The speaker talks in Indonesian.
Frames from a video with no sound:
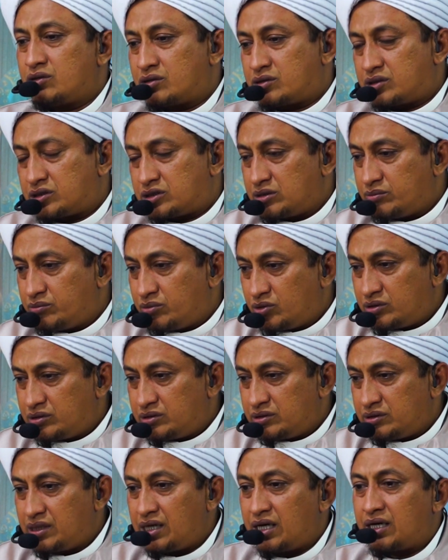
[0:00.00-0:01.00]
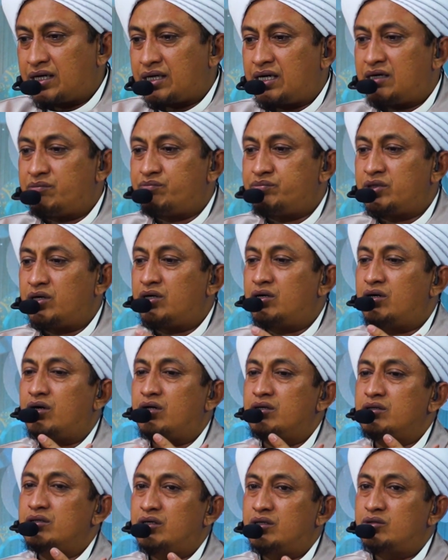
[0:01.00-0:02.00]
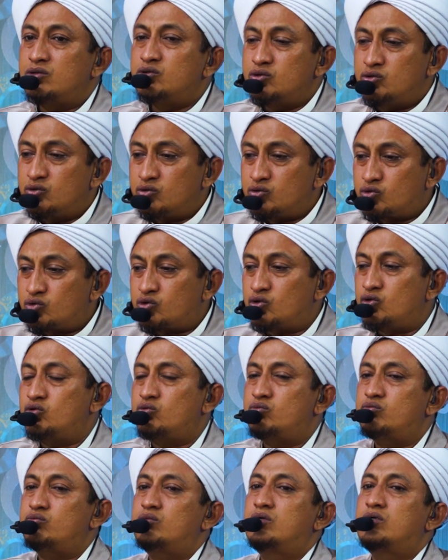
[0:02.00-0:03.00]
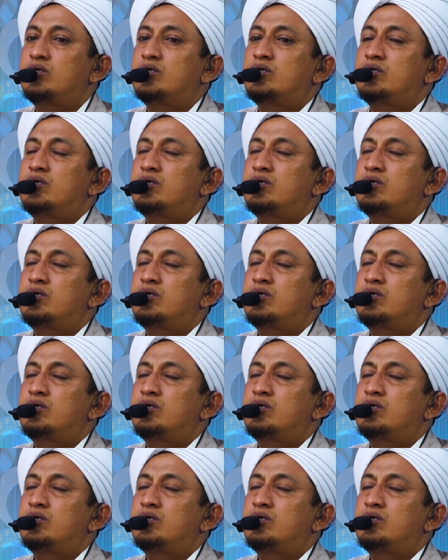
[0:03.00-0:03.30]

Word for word: Allah tersebut dilengkapi oleh Allah untuk